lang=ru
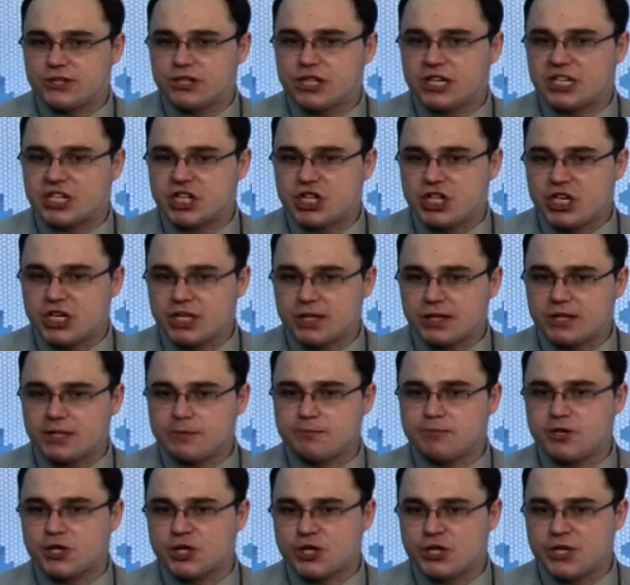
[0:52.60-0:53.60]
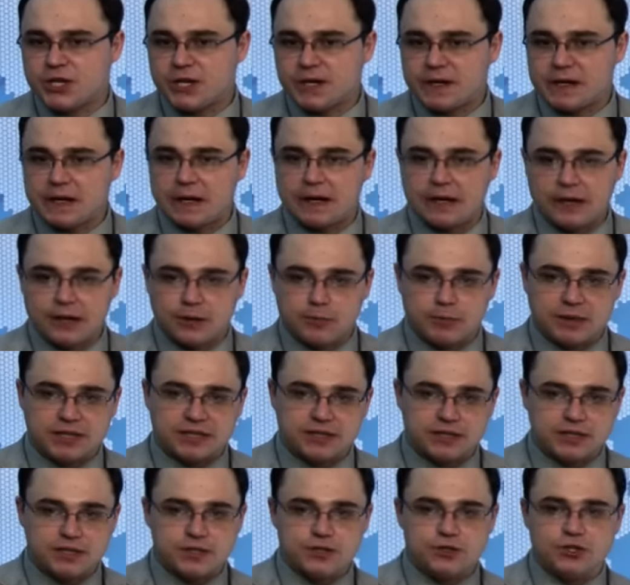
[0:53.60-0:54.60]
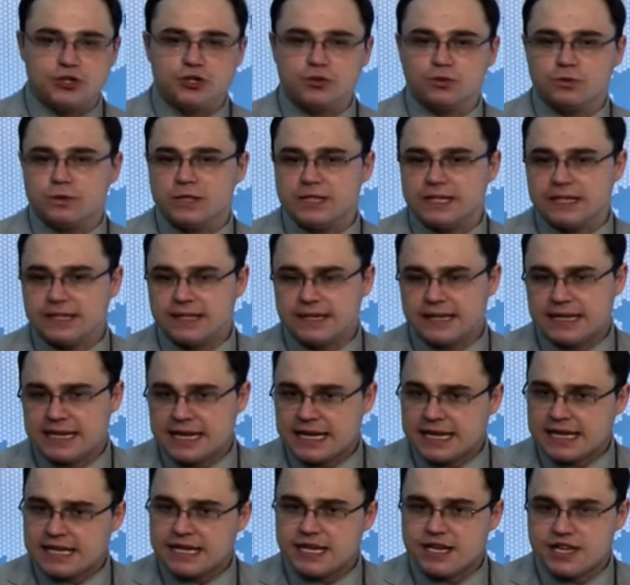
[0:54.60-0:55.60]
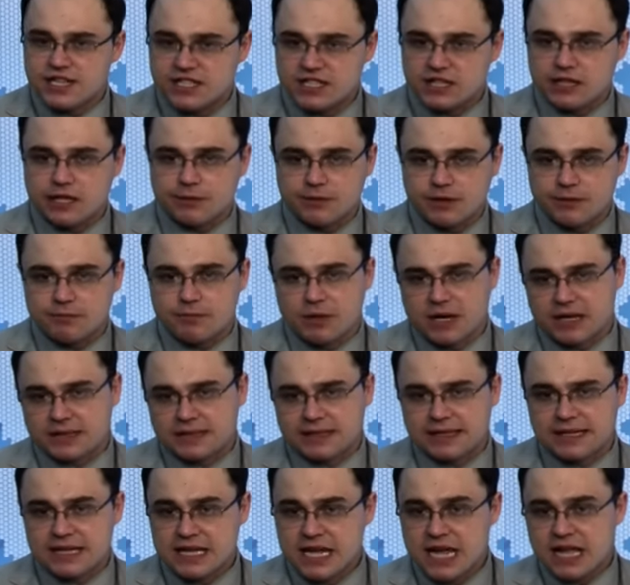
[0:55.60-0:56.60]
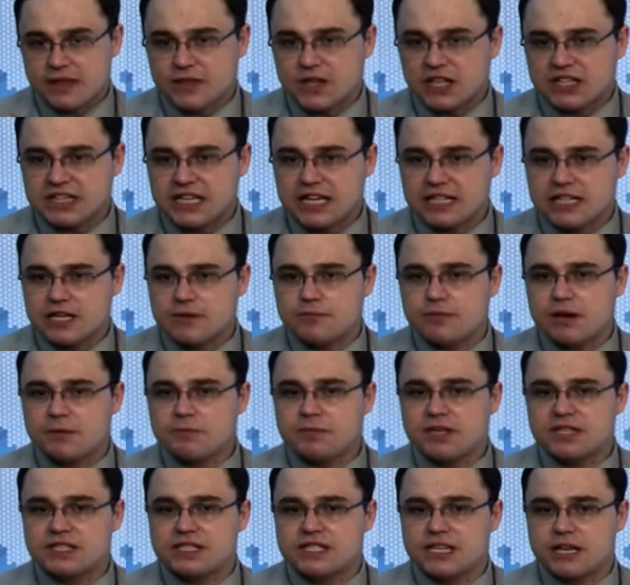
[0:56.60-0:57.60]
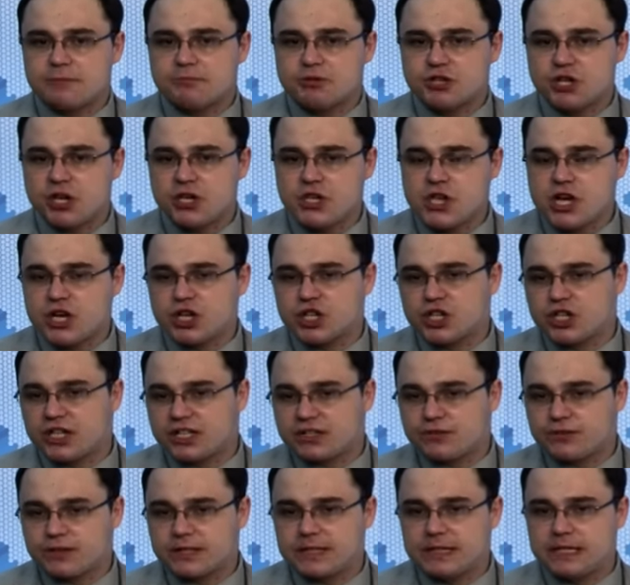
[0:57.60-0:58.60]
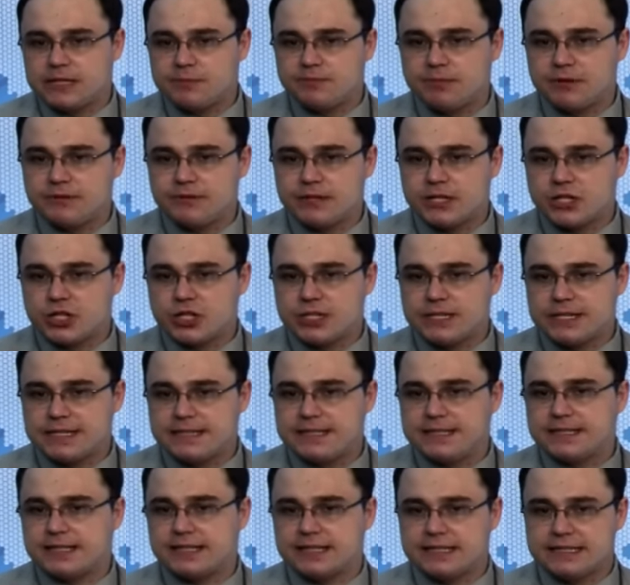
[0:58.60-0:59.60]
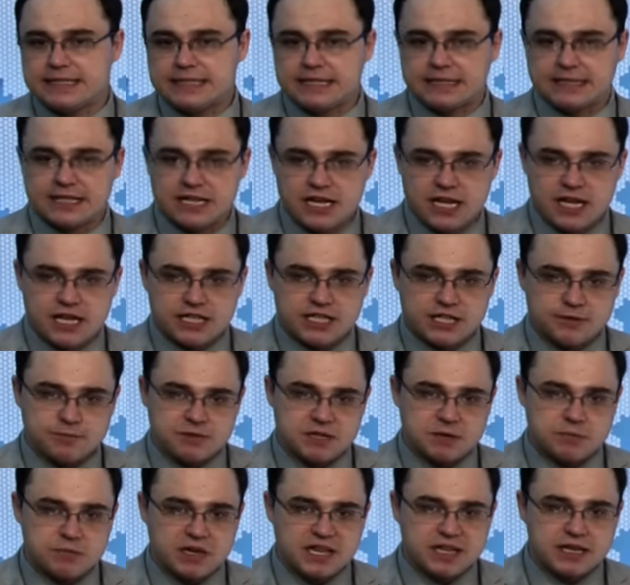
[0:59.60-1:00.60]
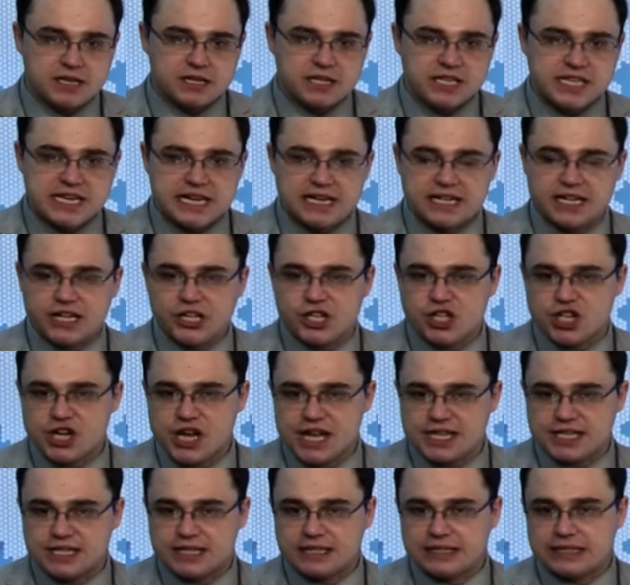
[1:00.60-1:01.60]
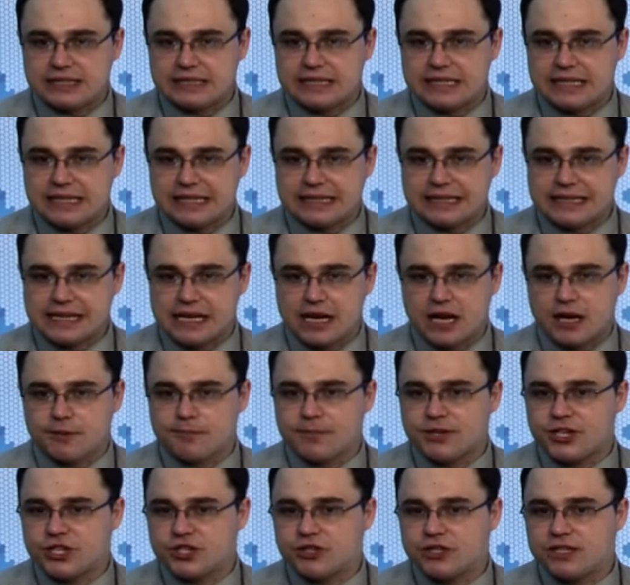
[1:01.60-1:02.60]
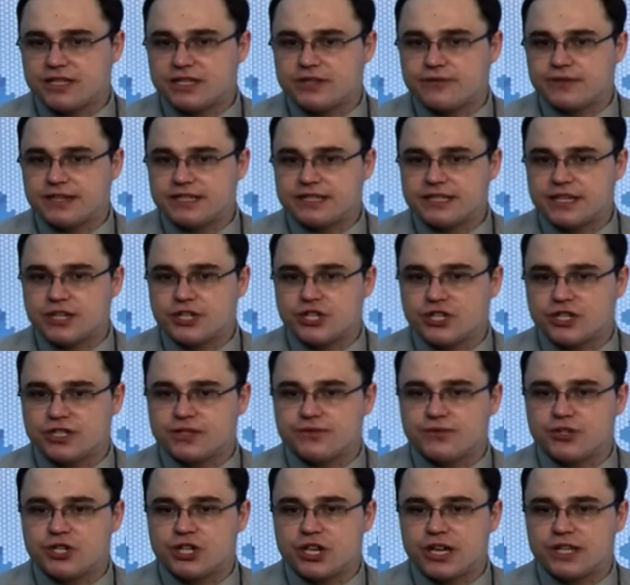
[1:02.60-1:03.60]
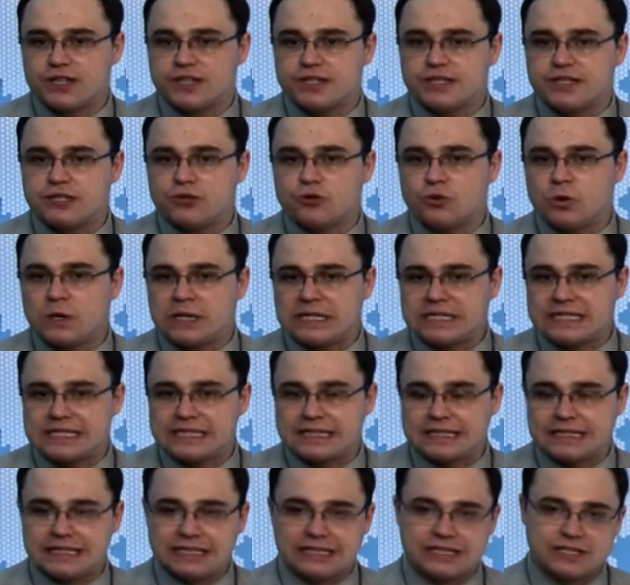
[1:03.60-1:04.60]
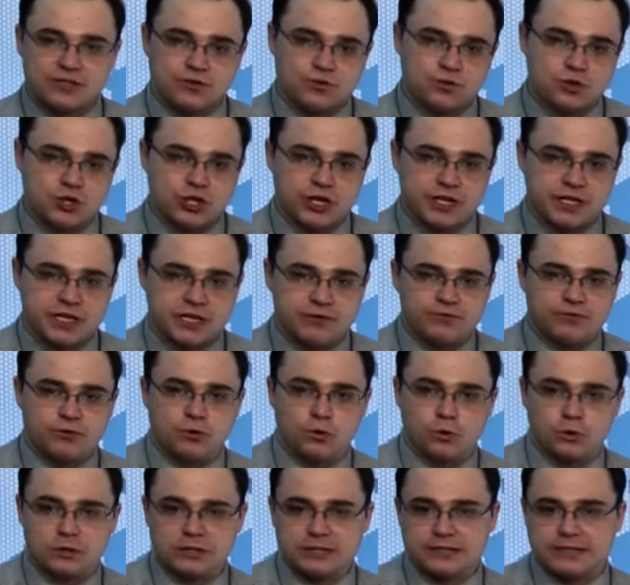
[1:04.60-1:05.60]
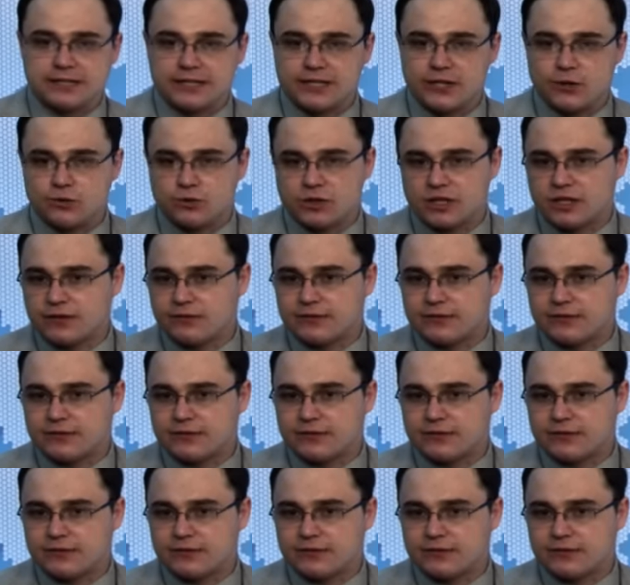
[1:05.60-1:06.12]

Ташкента, Бишкека, Алматы, Нью-Дели и Исламабада. На данный момент сообщений о жертвах или повреждениях нет. Тем не менее, это не окончательные данные. Обычно известия о чрезвычайных ситуациях и разрушениях в горных районах